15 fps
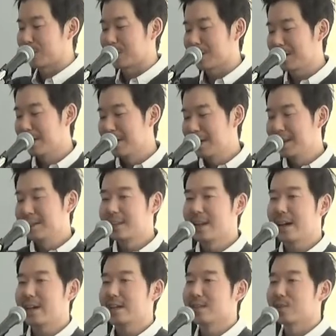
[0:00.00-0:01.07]
すか？
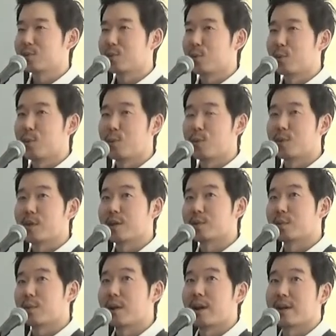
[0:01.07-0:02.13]
ダイエットを行う
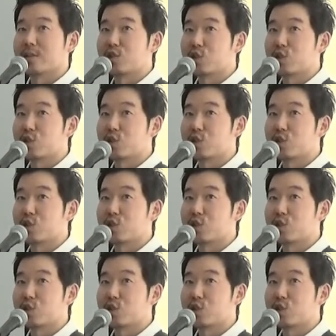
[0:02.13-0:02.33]
とか、